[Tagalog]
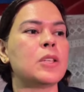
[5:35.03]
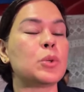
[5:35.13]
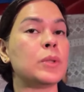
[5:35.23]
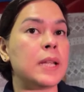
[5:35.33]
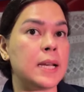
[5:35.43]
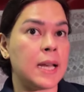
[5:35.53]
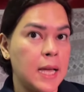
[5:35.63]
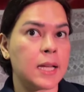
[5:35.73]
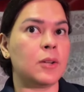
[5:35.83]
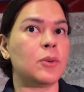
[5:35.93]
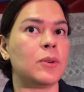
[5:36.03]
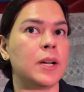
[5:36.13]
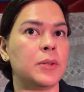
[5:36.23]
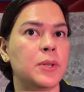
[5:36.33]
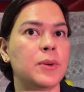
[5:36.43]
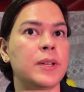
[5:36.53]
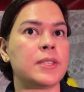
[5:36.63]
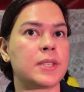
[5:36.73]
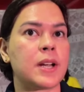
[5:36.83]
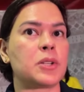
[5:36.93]
sundin nila kung ano yung
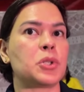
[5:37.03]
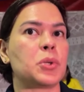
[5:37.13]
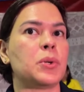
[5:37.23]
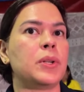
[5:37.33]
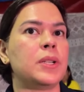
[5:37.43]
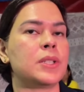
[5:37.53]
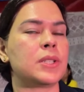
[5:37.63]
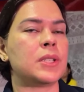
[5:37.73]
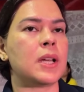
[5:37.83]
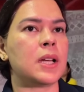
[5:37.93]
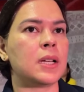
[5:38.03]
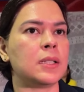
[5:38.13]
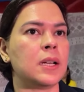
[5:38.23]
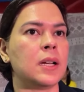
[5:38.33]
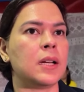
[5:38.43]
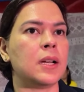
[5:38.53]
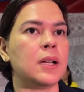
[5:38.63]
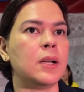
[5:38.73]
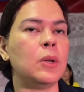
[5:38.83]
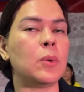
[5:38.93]
instructions ng uh,
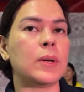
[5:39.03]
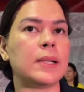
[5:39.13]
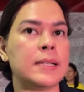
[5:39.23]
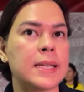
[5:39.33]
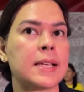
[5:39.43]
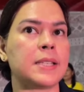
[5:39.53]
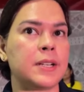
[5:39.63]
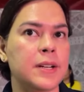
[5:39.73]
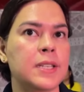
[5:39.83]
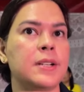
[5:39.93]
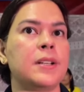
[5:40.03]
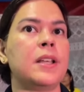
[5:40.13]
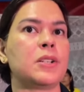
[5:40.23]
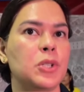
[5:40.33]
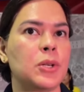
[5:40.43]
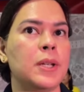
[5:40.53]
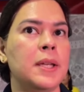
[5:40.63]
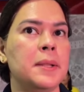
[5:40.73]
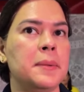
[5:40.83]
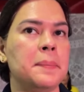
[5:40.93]
local disaster risk reduction
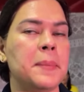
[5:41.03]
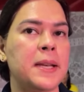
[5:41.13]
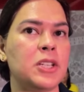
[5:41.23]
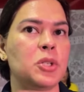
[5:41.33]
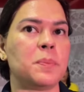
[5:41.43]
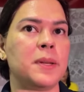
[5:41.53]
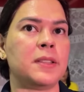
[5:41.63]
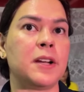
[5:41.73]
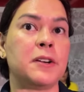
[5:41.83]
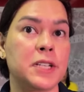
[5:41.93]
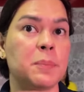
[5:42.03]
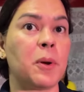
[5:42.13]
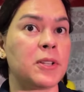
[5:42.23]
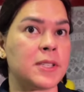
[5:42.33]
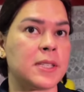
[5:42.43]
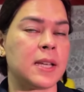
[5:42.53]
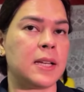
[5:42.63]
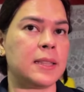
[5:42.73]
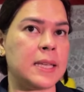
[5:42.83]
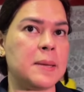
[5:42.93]
and management uh, response uh,
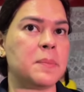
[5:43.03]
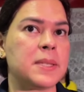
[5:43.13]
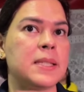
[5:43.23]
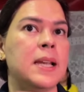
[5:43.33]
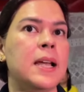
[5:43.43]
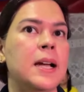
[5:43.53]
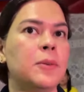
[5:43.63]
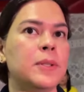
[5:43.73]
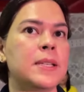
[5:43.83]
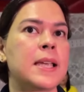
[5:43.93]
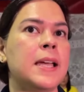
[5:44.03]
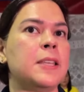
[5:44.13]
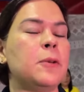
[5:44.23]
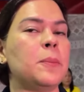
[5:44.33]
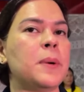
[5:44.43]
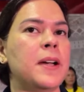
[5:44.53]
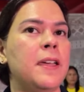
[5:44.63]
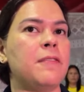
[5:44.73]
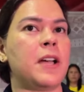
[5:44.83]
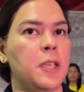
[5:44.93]
teams nila kung nasaan yung
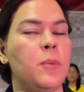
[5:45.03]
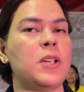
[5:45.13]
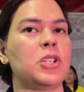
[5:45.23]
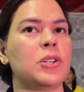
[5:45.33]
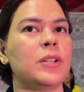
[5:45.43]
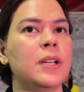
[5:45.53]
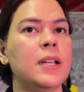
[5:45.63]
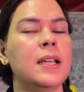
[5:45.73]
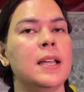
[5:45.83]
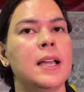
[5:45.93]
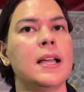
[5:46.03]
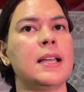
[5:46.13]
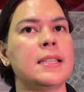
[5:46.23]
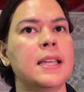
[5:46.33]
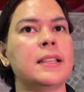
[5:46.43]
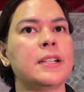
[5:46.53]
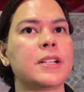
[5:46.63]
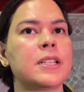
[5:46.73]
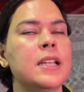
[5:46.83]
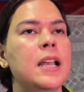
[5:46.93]
mga evacuation hmm. uh,
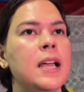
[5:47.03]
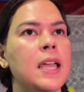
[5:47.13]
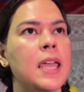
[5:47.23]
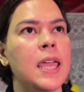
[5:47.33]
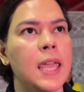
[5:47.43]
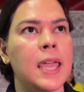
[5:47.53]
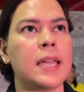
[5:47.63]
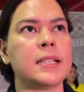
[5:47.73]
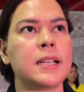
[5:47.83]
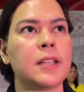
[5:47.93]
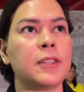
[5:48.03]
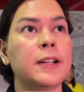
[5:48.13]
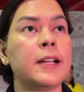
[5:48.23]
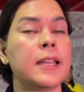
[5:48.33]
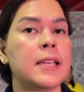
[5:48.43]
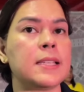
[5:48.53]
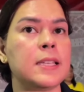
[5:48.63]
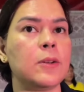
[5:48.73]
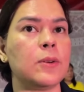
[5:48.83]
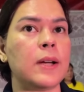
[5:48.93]
centers nila. And uh, third is
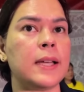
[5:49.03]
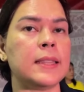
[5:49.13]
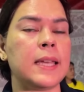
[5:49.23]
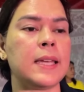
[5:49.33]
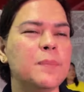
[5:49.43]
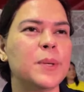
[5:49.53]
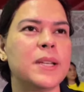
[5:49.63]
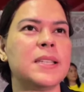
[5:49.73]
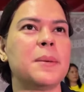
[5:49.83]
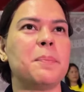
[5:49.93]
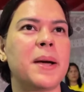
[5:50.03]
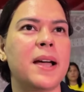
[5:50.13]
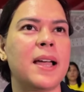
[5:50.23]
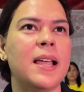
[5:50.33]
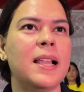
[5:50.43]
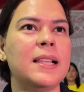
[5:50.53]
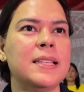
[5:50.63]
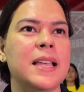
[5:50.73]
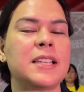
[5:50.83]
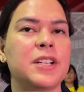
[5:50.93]
yung ating municipal
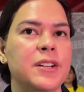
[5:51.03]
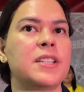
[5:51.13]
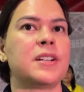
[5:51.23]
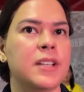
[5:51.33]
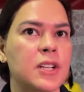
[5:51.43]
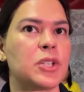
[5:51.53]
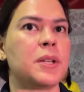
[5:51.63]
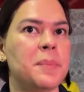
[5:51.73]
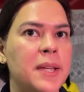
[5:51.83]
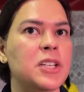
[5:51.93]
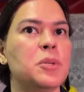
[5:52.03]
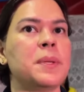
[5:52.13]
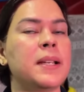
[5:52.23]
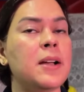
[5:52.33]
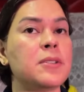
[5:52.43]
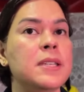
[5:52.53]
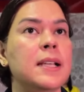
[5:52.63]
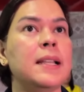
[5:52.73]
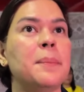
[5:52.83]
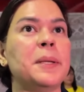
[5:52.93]
disaster risk reduction and management council
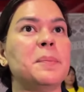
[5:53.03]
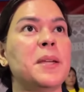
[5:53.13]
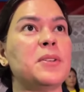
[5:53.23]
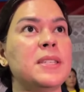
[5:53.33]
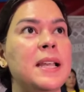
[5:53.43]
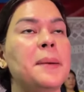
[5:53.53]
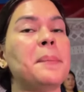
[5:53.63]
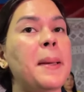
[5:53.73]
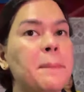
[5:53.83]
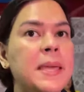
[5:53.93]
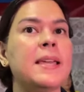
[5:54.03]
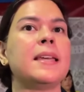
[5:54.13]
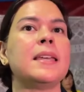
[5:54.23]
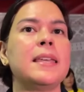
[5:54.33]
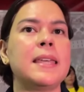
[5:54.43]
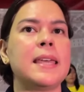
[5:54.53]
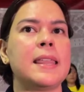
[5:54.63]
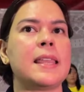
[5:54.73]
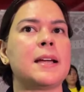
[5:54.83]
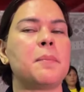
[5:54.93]
dapat meron silang mapping
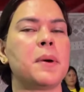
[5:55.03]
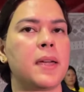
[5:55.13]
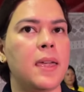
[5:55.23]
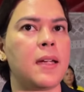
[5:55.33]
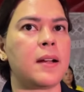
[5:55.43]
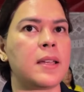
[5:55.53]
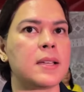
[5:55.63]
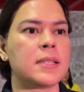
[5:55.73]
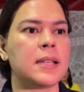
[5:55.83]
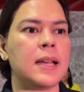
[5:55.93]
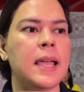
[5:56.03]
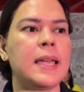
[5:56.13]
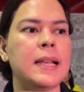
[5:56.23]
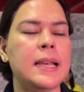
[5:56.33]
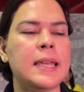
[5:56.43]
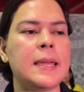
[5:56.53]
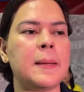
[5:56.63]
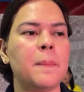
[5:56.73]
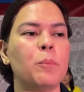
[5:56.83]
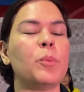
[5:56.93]
hmm. ng mga areas na likely
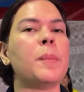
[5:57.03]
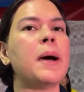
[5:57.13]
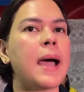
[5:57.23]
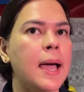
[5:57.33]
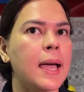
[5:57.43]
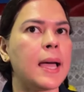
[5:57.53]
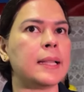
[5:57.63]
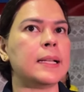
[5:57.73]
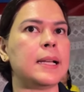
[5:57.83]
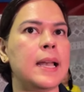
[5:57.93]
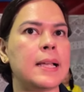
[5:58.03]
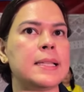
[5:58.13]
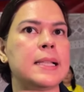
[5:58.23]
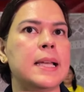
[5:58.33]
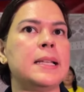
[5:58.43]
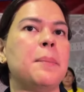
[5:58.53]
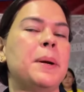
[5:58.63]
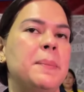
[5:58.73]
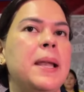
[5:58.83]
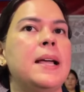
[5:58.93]
bumabaha at nagla-landslide
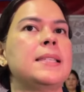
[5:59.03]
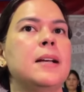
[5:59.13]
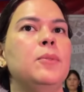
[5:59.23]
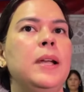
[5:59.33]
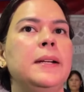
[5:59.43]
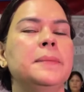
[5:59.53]
kapag malakas ang ulan.